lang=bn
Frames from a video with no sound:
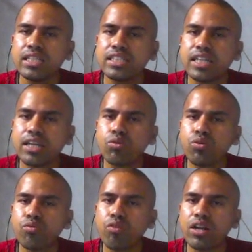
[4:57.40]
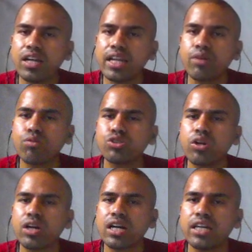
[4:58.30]
সেই গুণফলটার একক
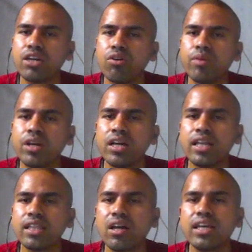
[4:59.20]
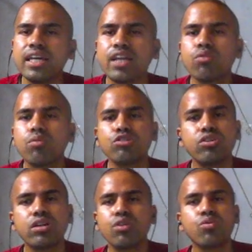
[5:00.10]
সংখ্যা কি হবে তাহলে কি এত বড়
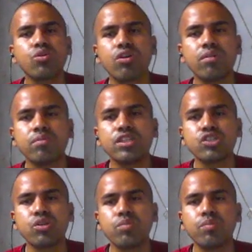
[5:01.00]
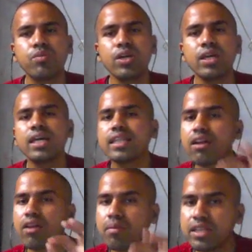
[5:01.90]
সংখ্যা গুণ করা আমাদের সম্ভব না
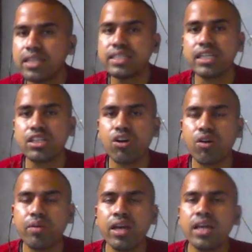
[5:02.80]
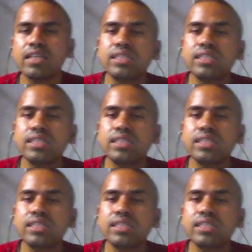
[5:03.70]
তাহলে আমাদের শিখতে হবে যে